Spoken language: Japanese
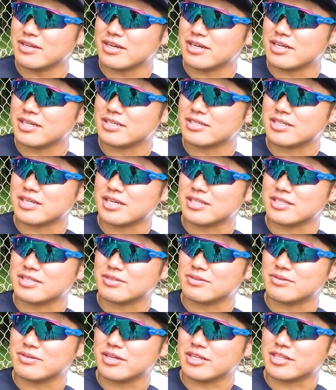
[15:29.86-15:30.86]
長らく監
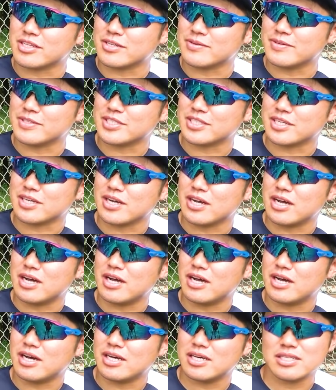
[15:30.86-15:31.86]
督をやってきました
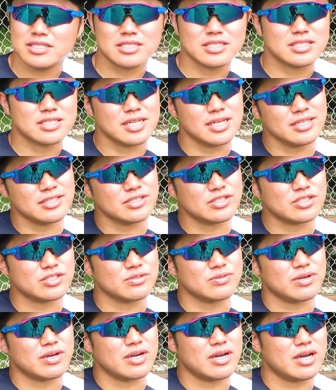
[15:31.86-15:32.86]
が、選
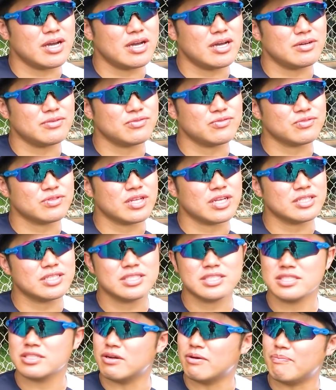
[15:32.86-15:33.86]
手はふた
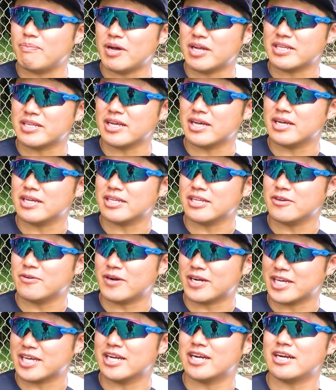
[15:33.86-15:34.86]
つのパターンに
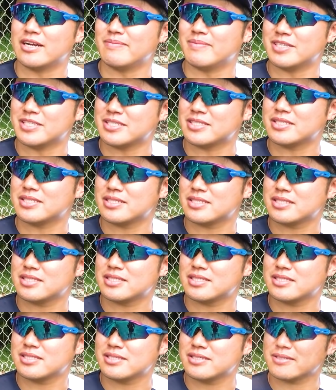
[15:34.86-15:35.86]
分けられま
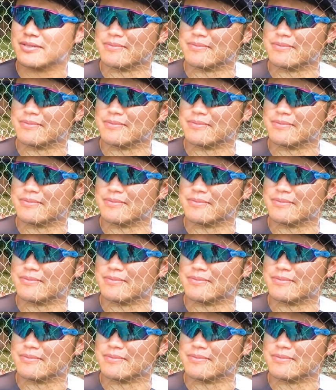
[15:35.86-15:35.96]
す。